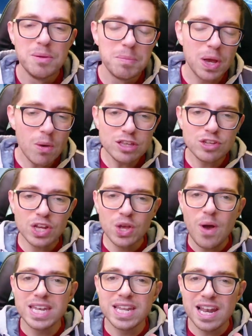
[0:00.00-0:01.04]
Per quanto
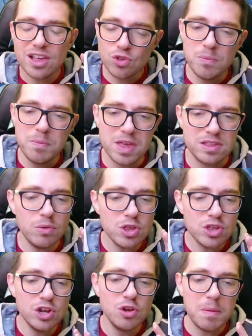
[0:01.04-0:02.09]
riguarda la scommessa, qui
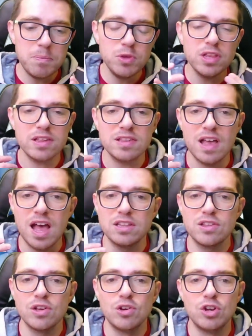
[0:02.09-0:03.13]
c'è il nome più
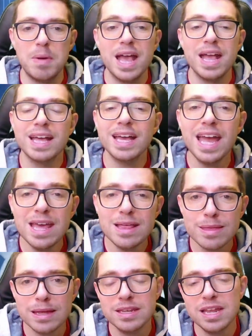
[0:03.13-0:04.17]
interessante secondo me,
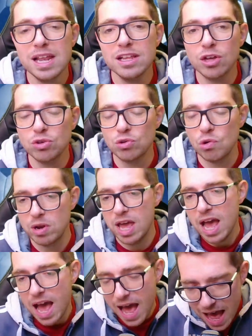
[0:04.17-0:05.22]
Reza del
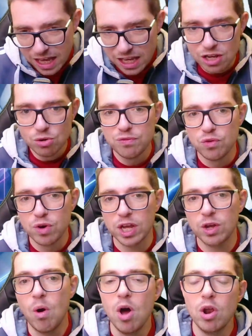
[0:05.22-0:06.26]
Crotone anche lui fuori
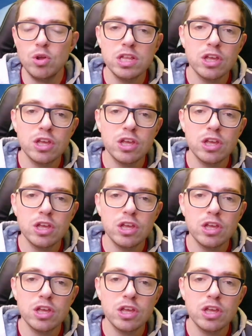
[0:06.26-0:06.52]
ruolo.